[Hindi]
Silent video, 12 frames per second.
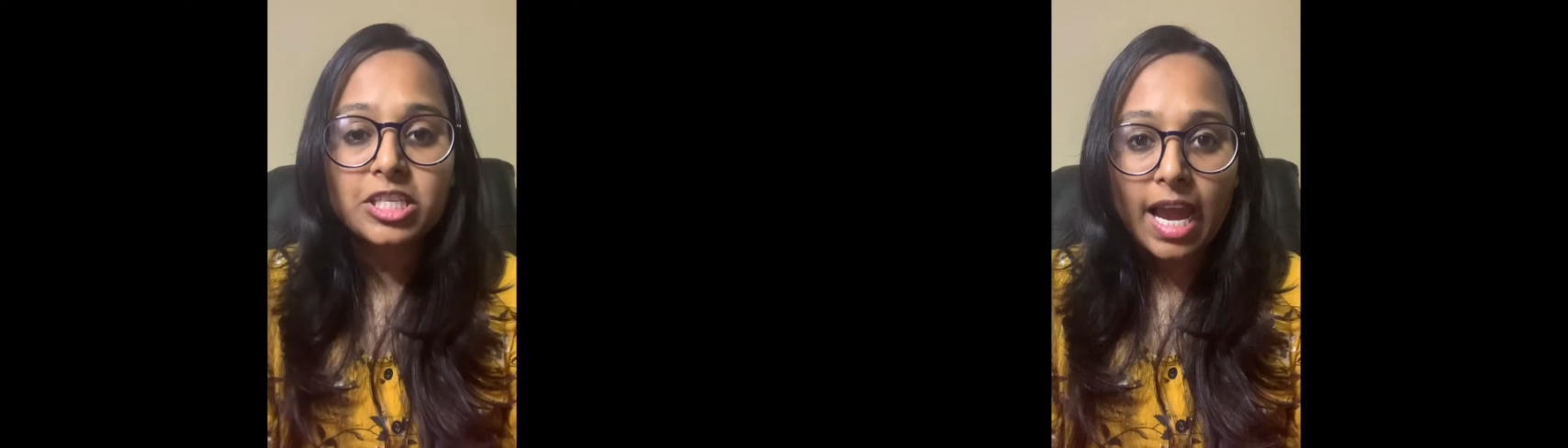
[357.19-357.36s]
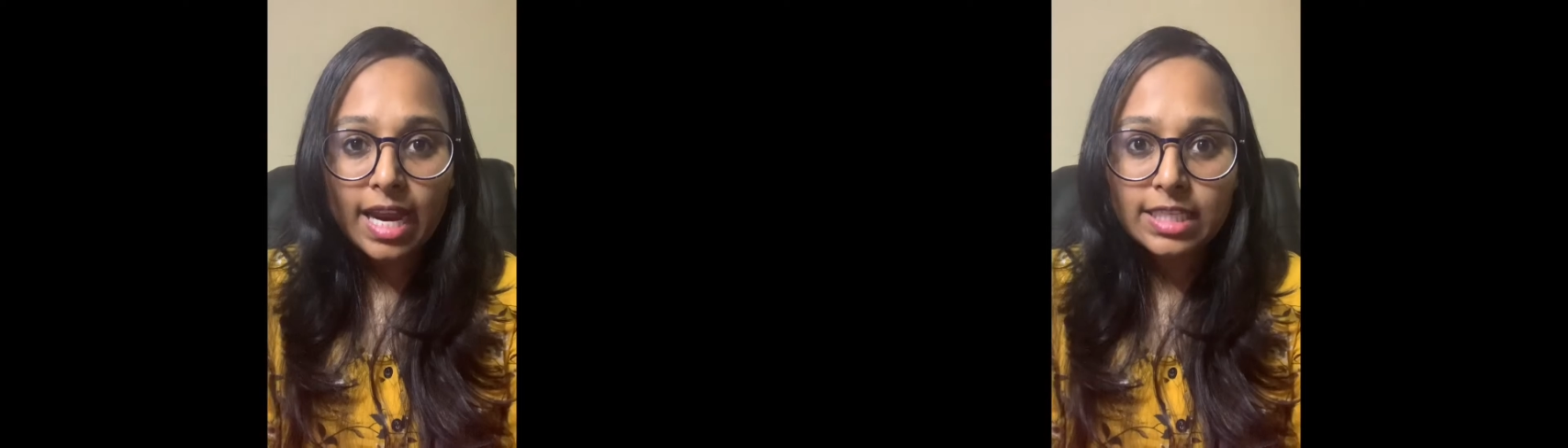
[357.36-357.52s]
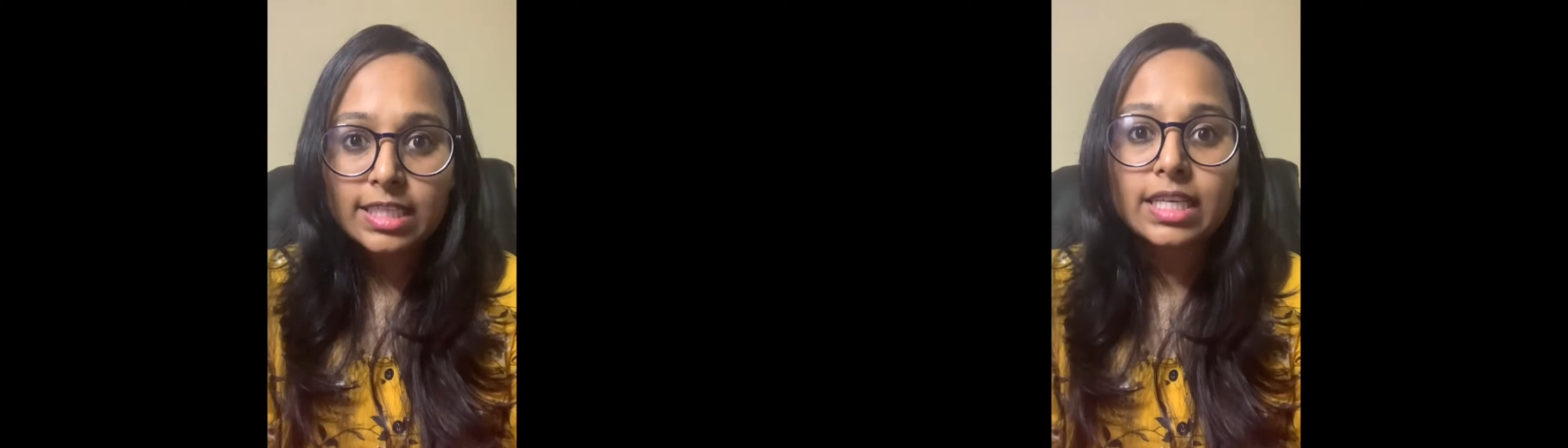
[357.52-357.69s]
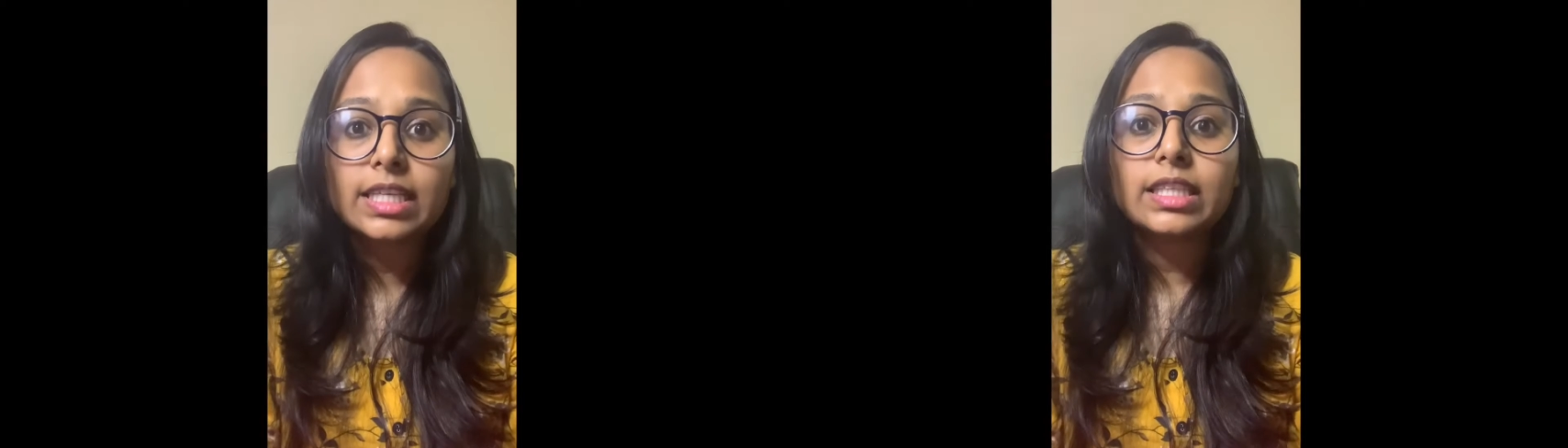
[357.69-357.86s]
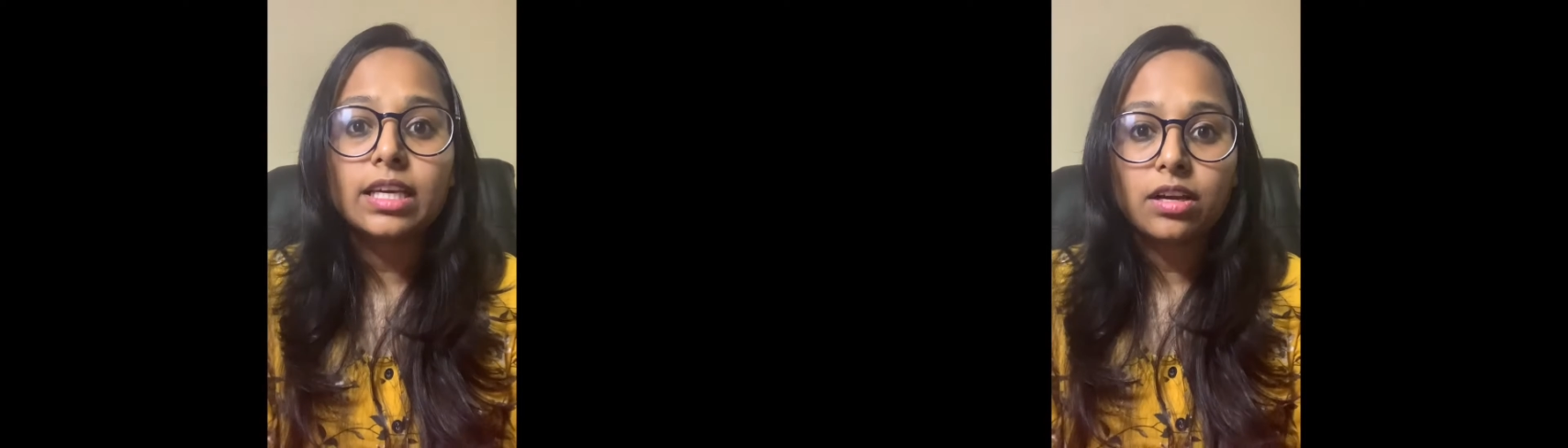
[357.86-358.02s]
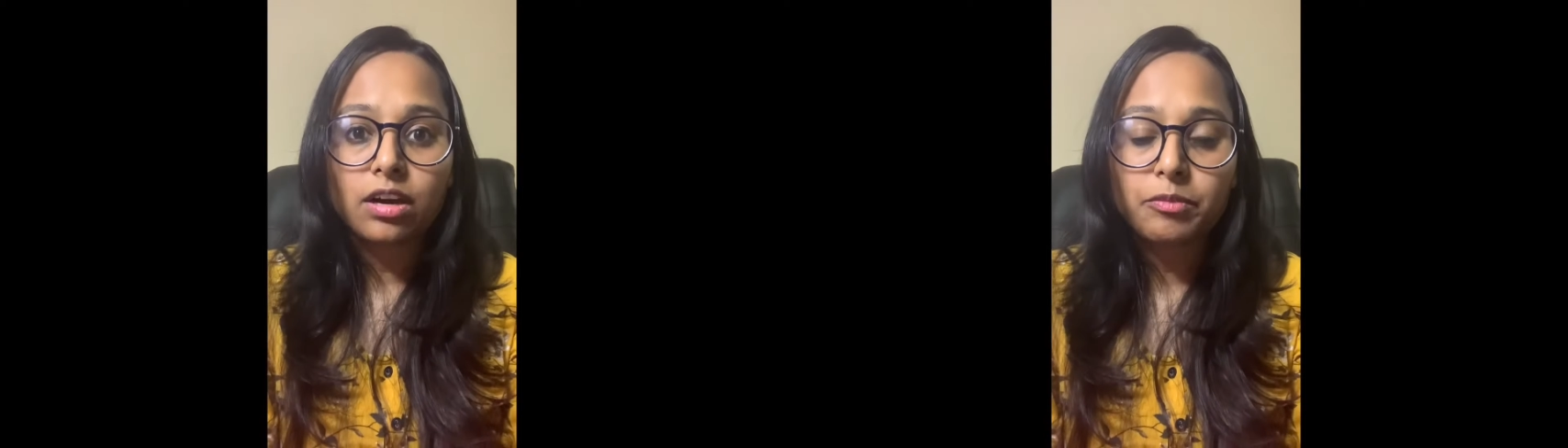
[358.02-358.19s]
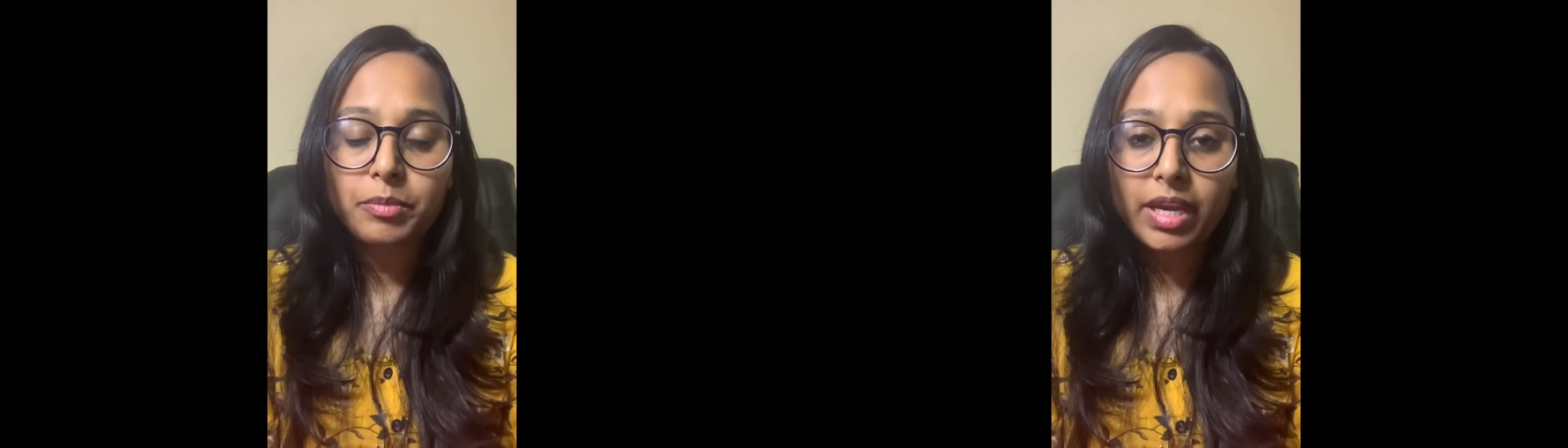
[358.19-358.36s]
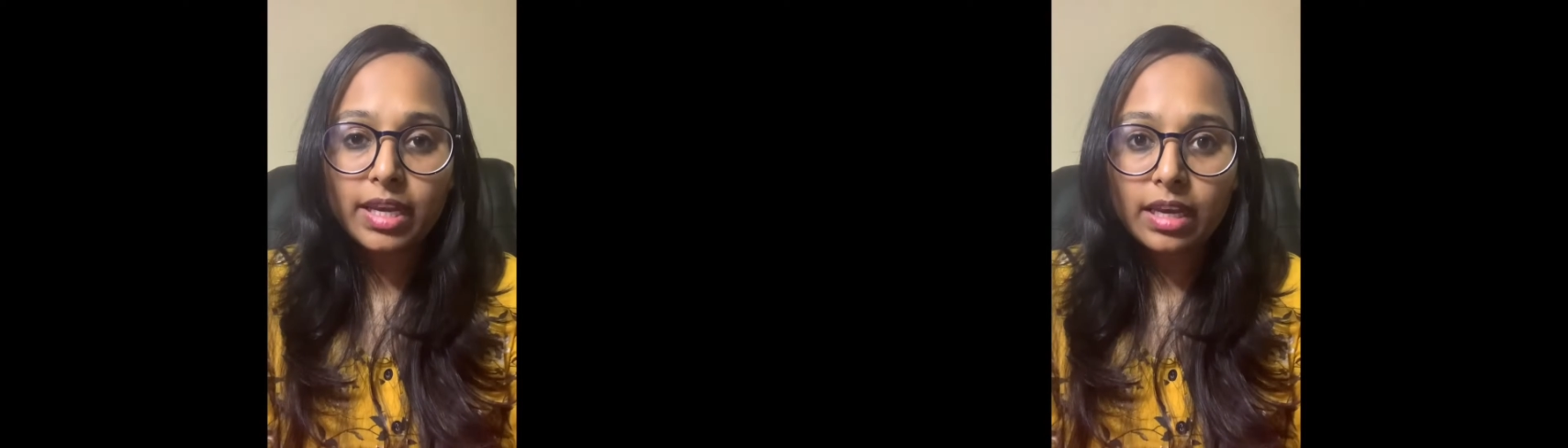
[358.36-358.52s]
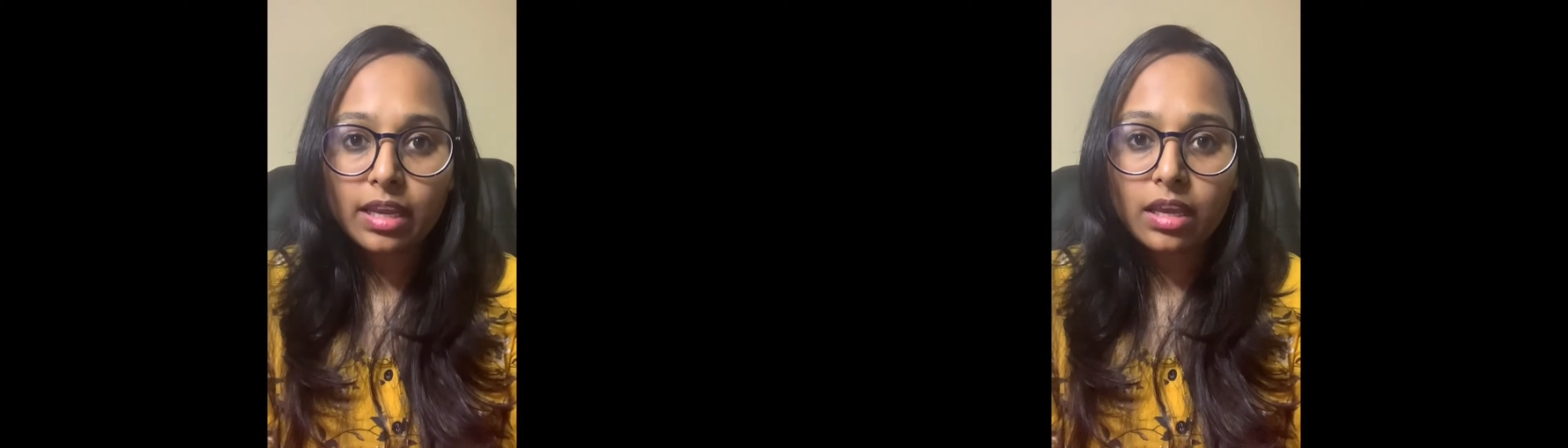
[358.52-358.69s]
चार्ज किए थे
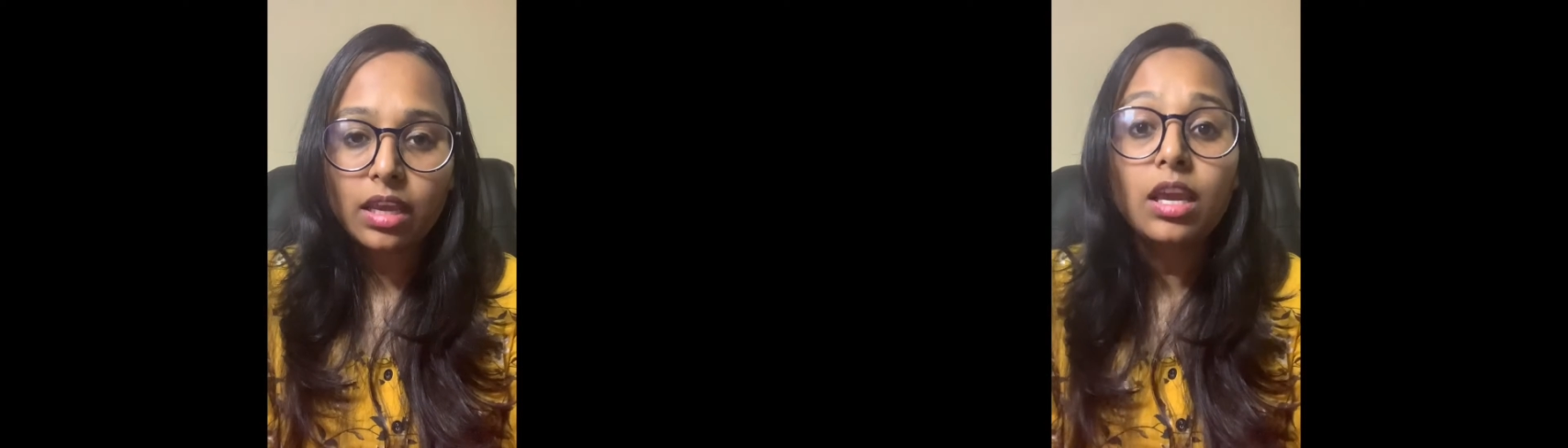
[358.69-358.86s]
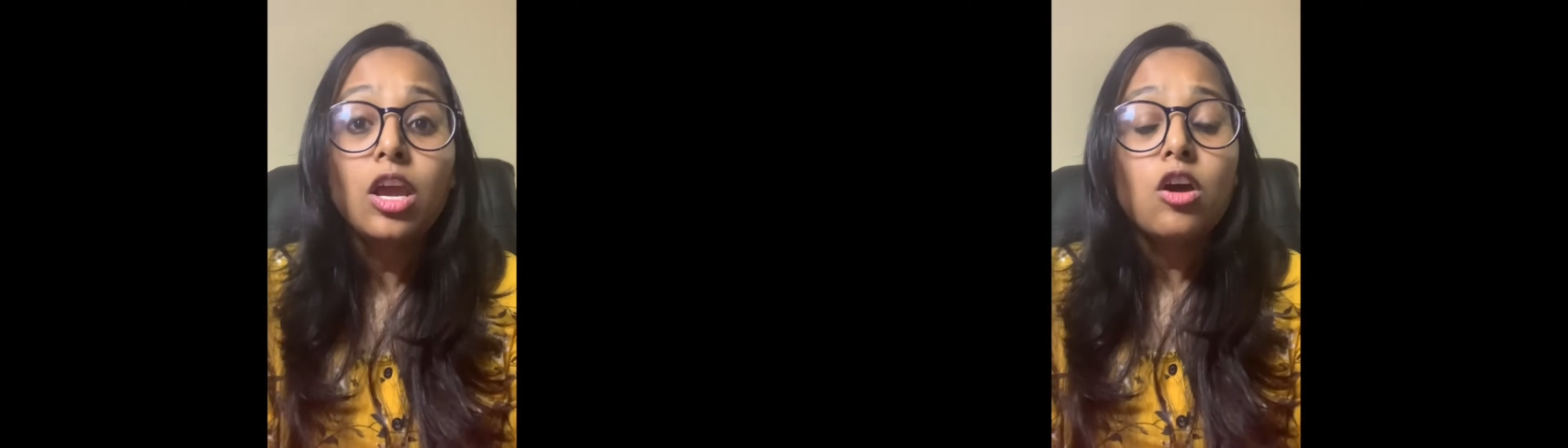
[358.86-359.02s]
गवर्नमेंट ने